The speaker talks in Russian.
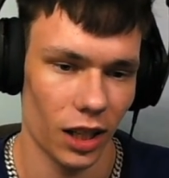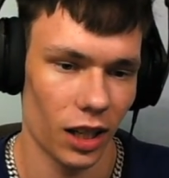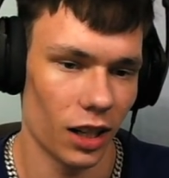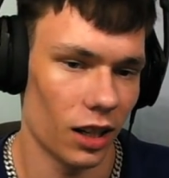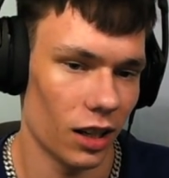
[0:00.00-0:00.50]

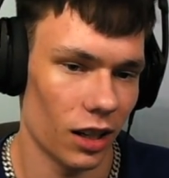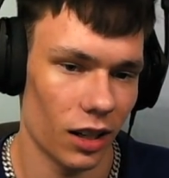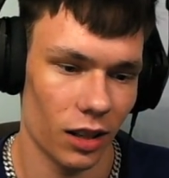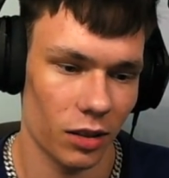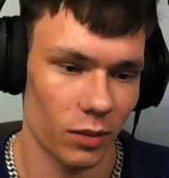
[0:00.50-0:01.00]

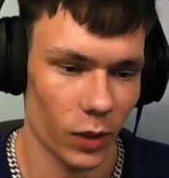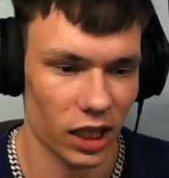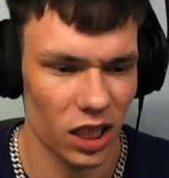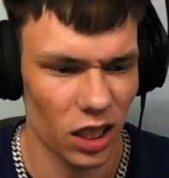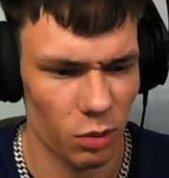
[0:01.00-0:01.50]
А,
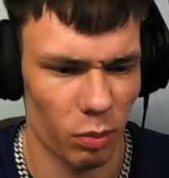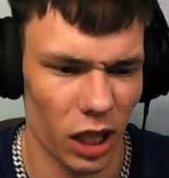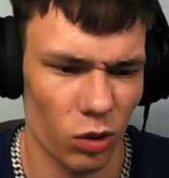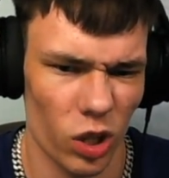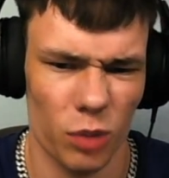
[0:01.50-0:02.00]
хотелось бы,
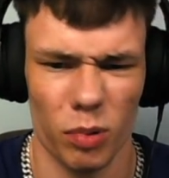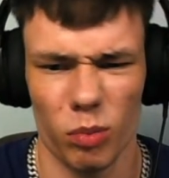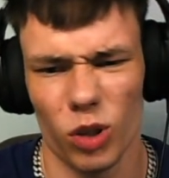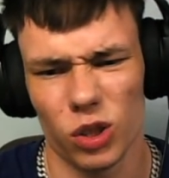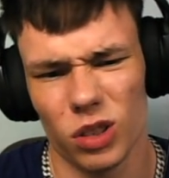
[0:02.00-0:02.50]
блин, ну, конечно,
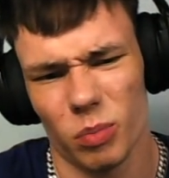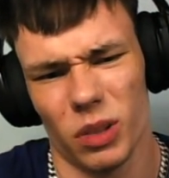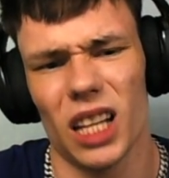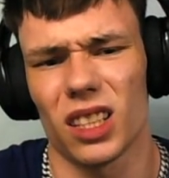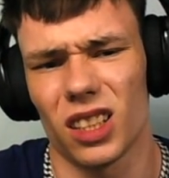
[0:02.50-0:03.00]
побольше. Ну, типа,
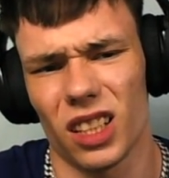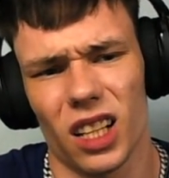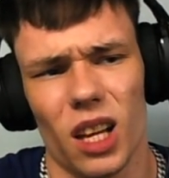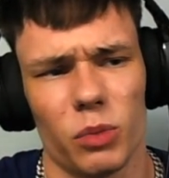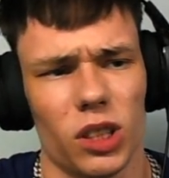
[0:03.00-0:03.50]
ладно, это
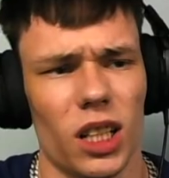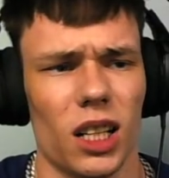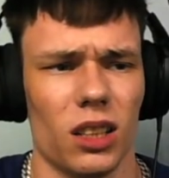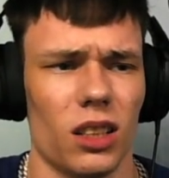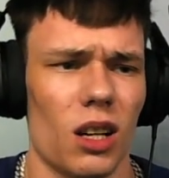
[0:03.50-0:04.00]
рекламный трек,
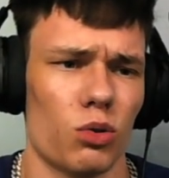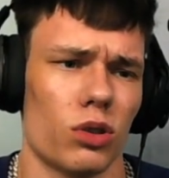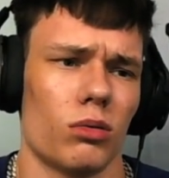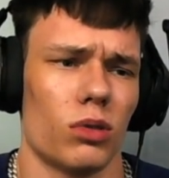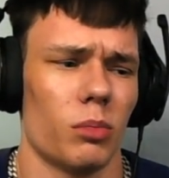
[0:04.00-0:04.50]
это я уже,
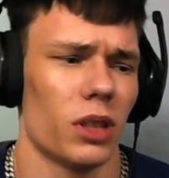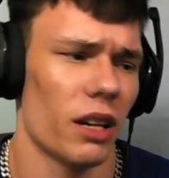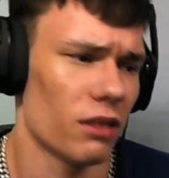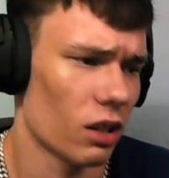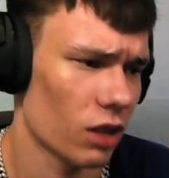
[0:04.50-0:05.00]
ну, типа, я
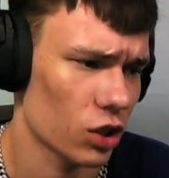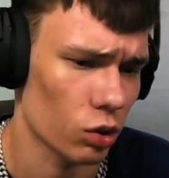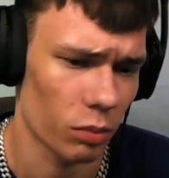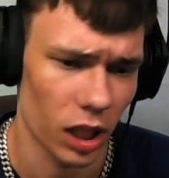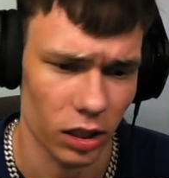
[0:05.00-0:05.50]
виноват,
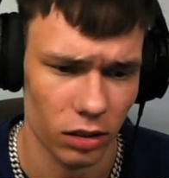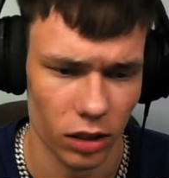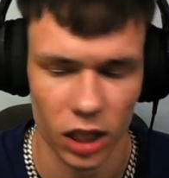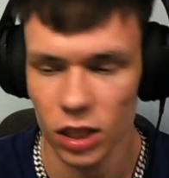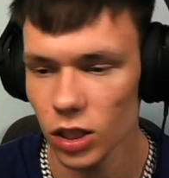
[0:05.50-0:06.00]
что, блядь.
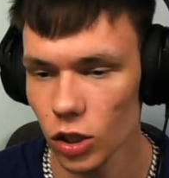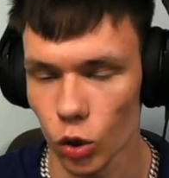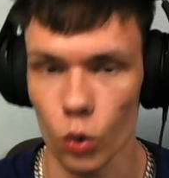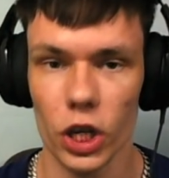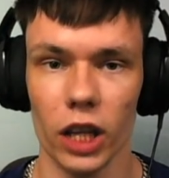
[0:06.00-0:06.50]
Хотя не,
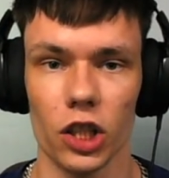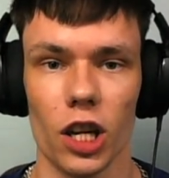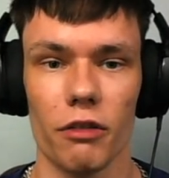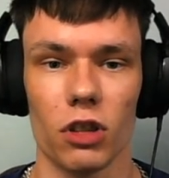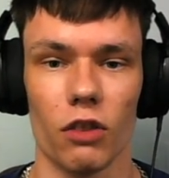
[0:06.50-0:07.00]
нихуя не
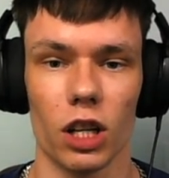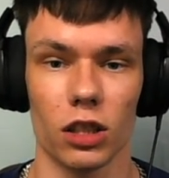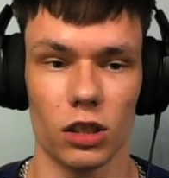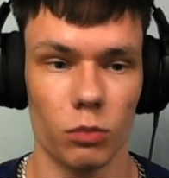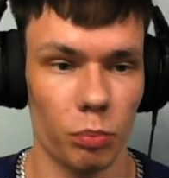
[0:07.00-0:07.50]
я виноват
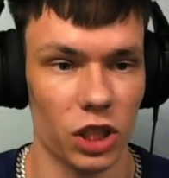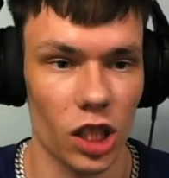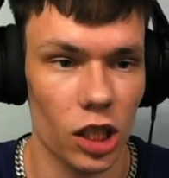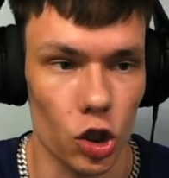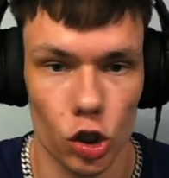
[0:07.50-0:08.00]

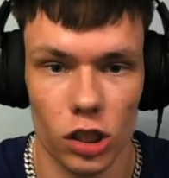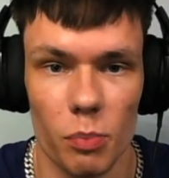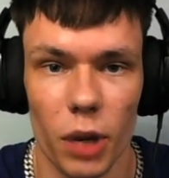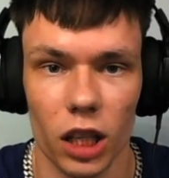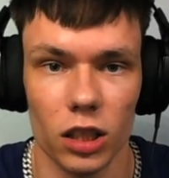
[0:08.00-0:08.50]
пацаны, что за
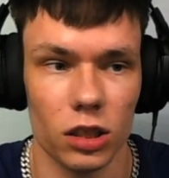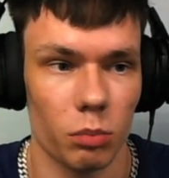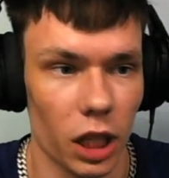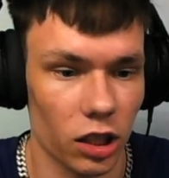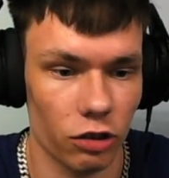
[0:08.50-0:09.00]
пятница,
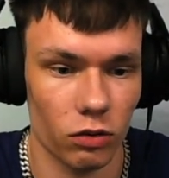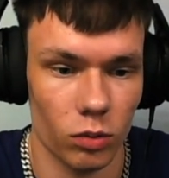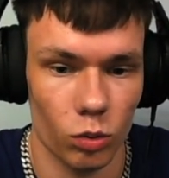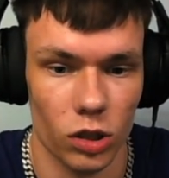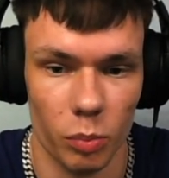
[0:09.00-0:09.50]
блядь,
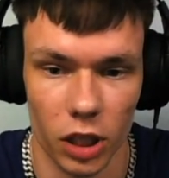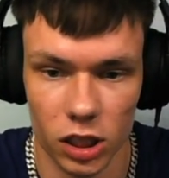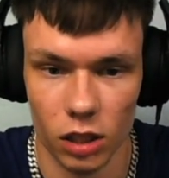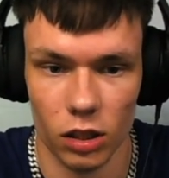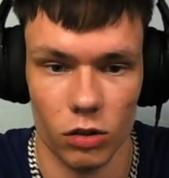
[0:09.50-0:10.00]
ну, типа,
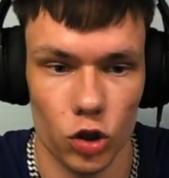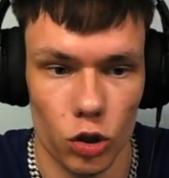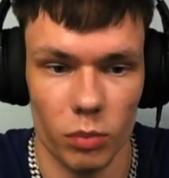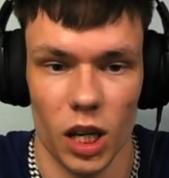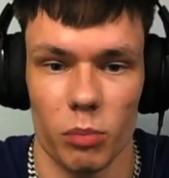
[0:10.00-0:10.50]
где, что
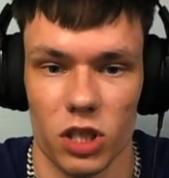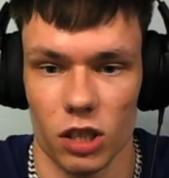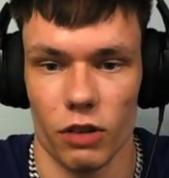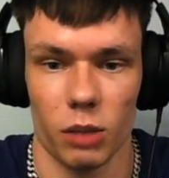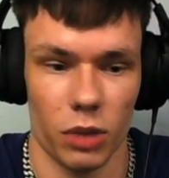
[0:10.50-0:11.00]
мне
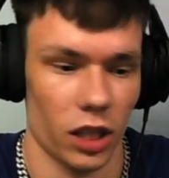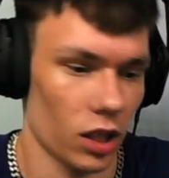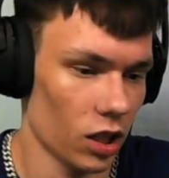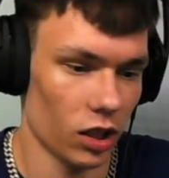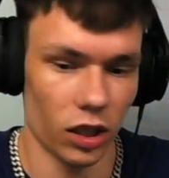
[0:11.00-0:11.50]
обозревать, блядь,
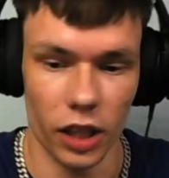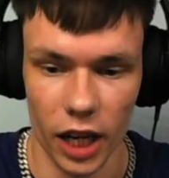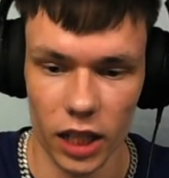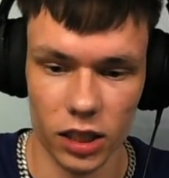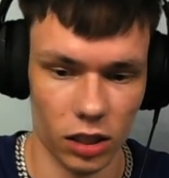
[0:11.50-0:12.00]

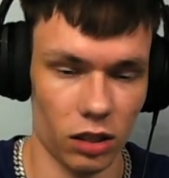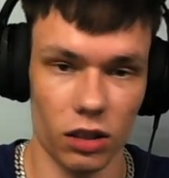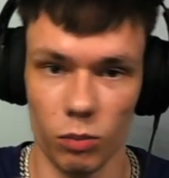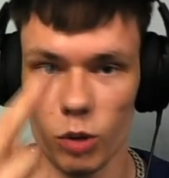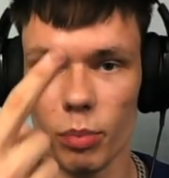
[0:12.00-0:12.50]
реакция
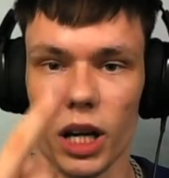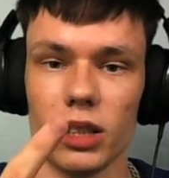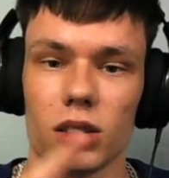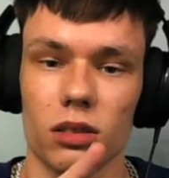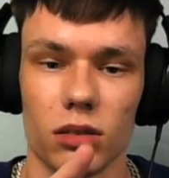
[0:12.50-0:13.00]
на мой
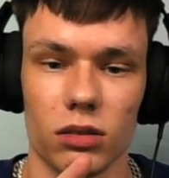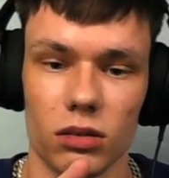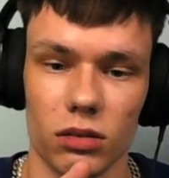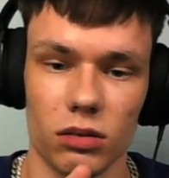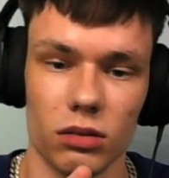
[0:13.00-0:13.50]
палец,
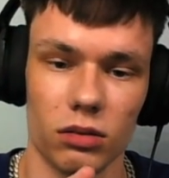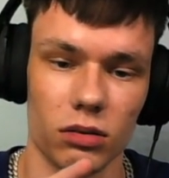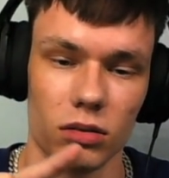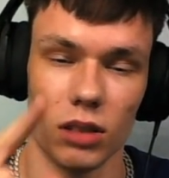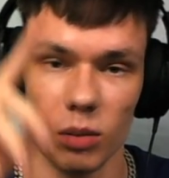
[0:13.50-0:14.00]

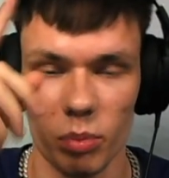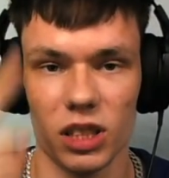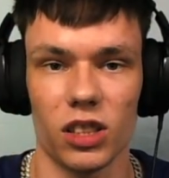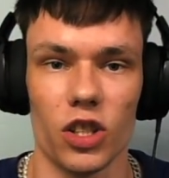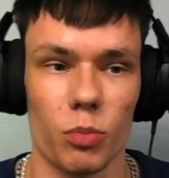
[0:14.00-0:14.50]
надо
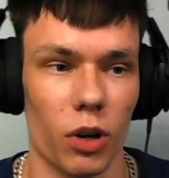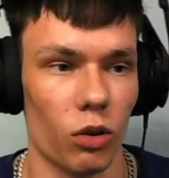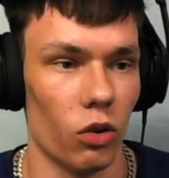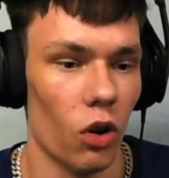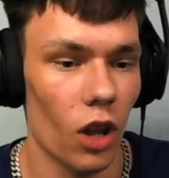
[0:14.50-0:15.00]
подстричь,
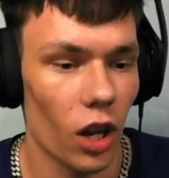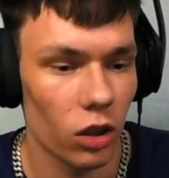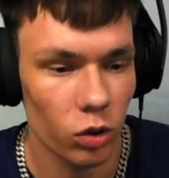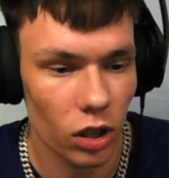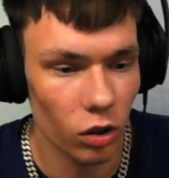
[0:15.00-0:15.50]
походу,
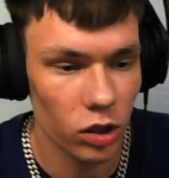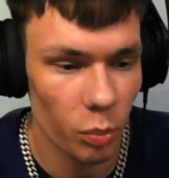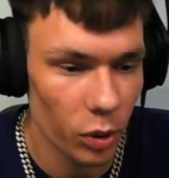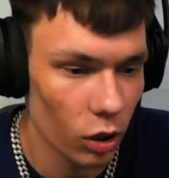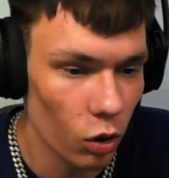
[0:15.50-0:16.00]
ну, ну,
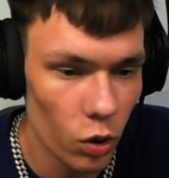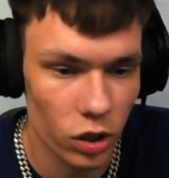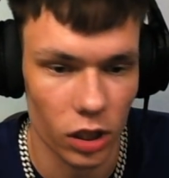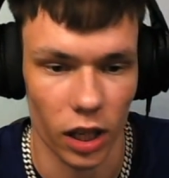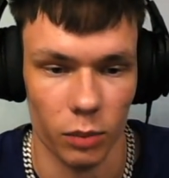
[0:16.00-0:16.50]
типа, хуй
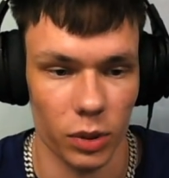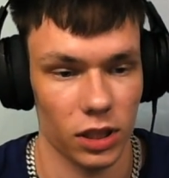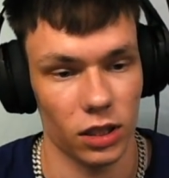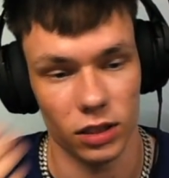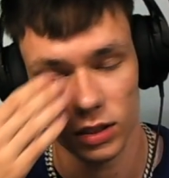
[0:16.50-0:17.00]
знает,
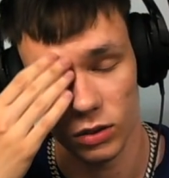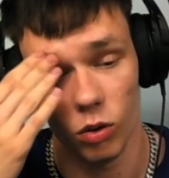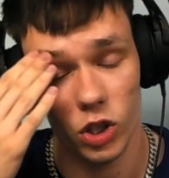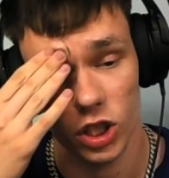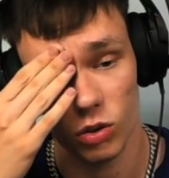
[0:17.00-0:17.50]
пацаны,
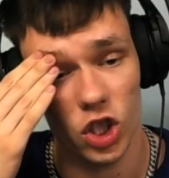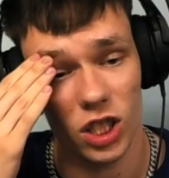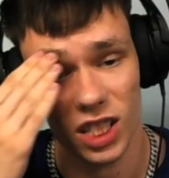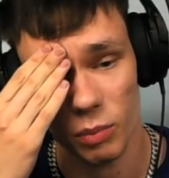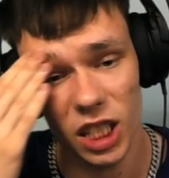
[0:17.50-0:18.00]
очень-очень
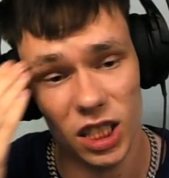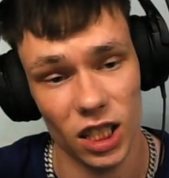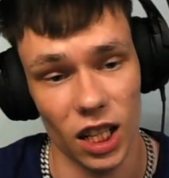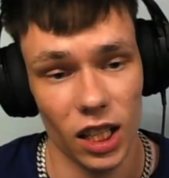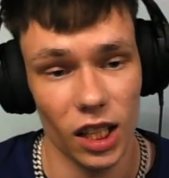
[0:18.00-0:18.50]

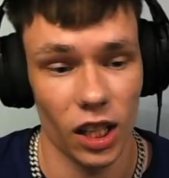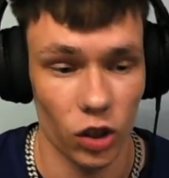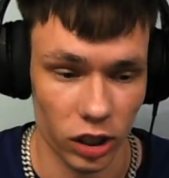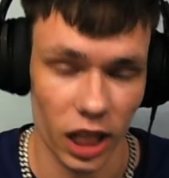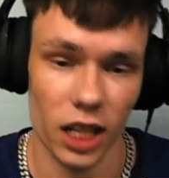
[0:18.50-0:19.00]
сомнительно,
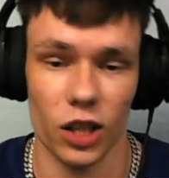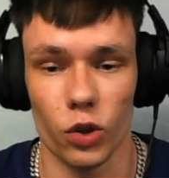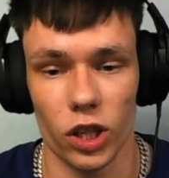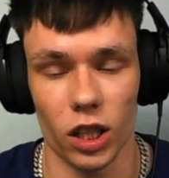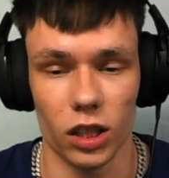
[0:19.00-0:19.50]
но трек
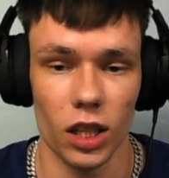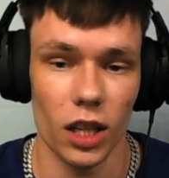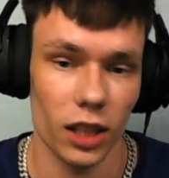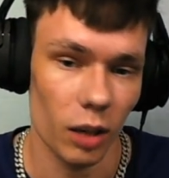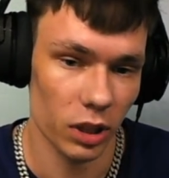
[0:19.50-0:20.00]
охуенный.
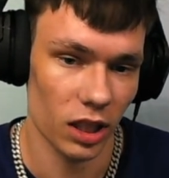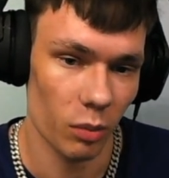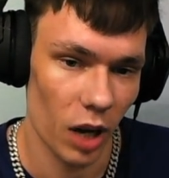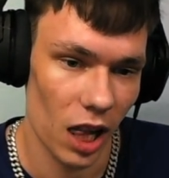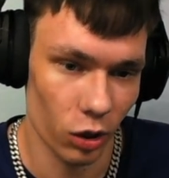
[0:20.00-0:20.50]
Я бы не
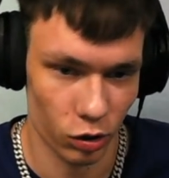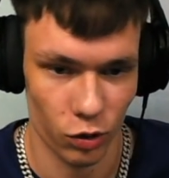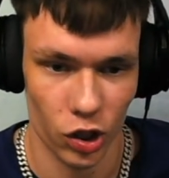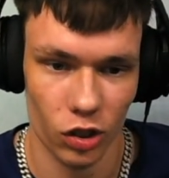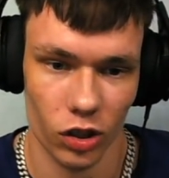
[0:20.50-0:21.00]
добавил, но
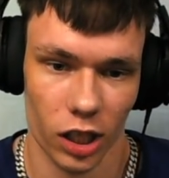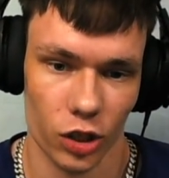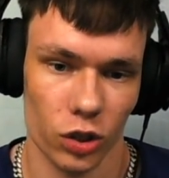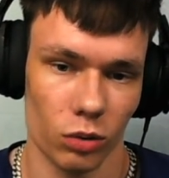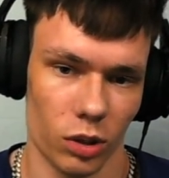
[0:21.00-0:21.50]
звучит он
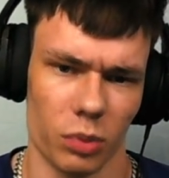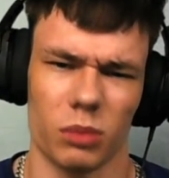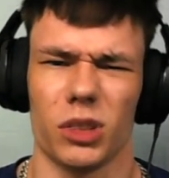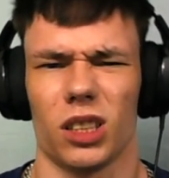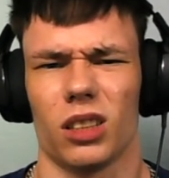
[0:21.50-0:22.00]
хорошо, ну типа
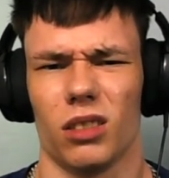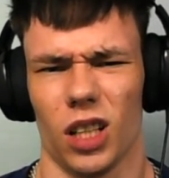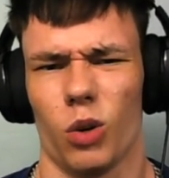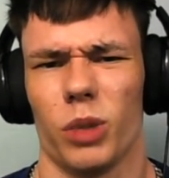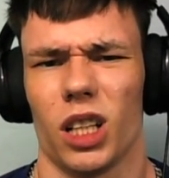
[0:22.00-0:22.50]
смысл,
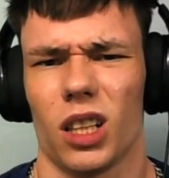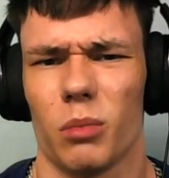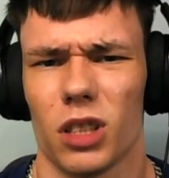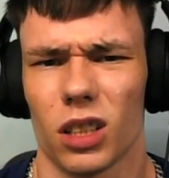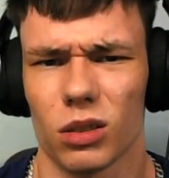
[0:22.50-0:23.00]
нахуй мне
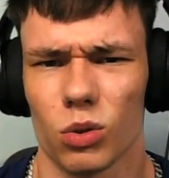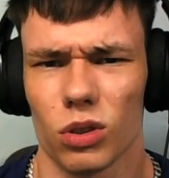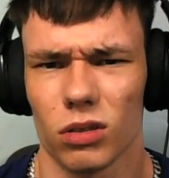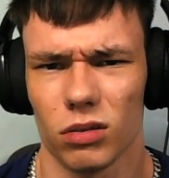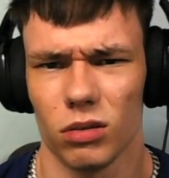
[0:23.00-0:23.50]
рекламный трек
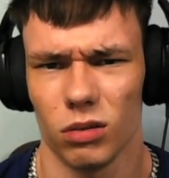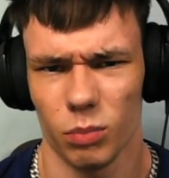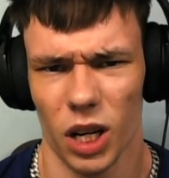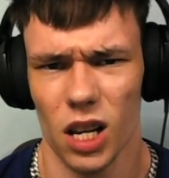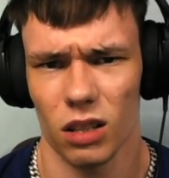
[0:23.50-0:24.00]
слушать.
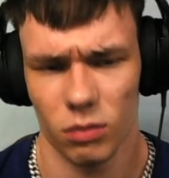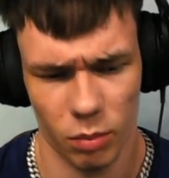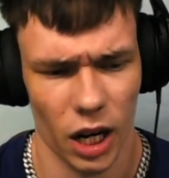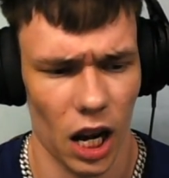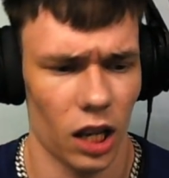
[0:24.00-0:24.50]
Правильно?
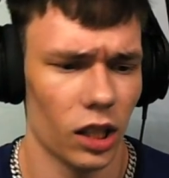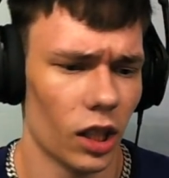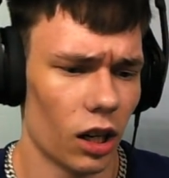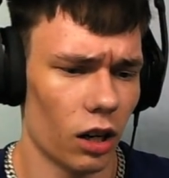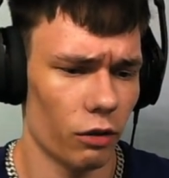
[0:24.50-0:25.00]
Правильно.
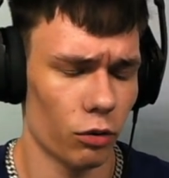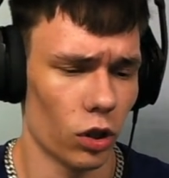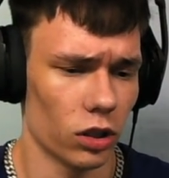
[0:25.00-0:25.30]
А, вот.